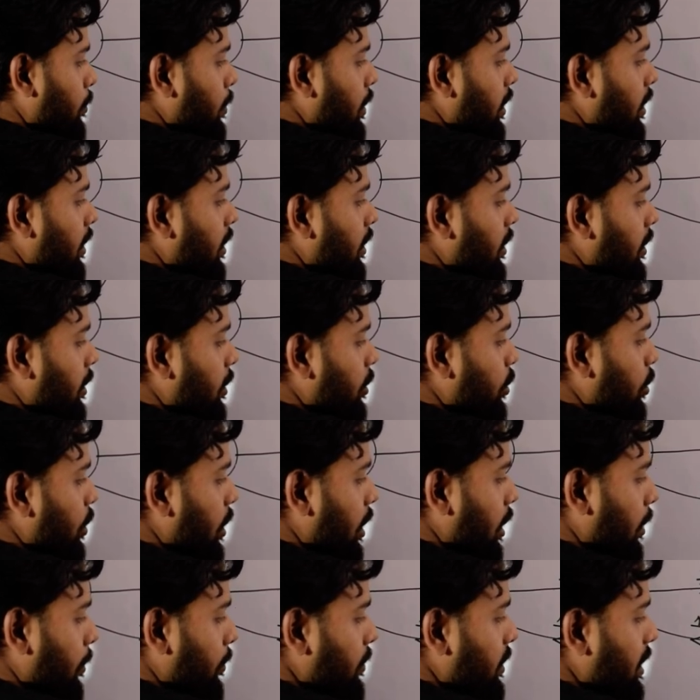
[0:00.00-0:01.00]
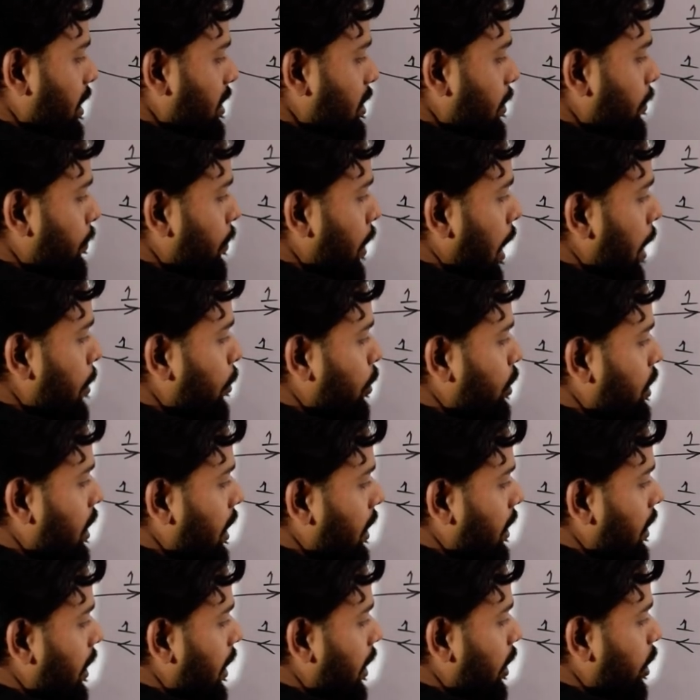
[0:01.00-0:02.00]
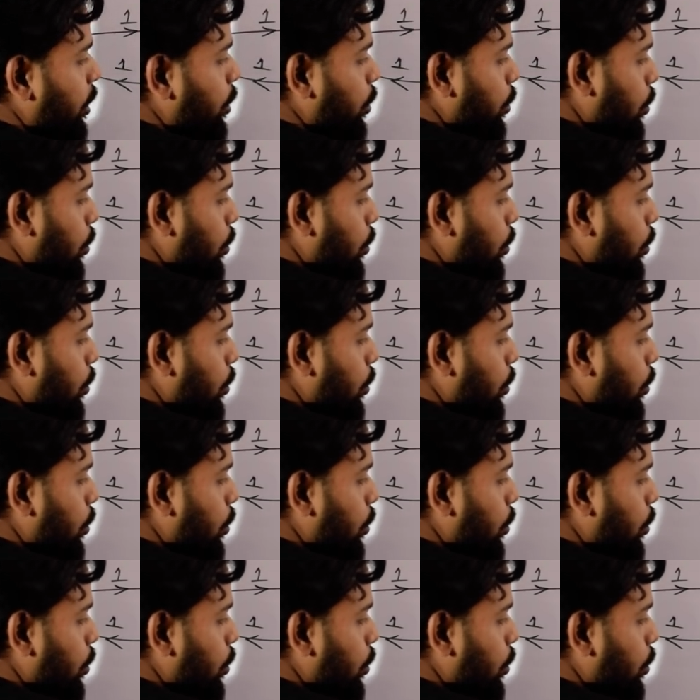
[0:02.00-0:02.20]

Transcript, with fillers: वन तो अगर जैसे ही फाइव हो जाता है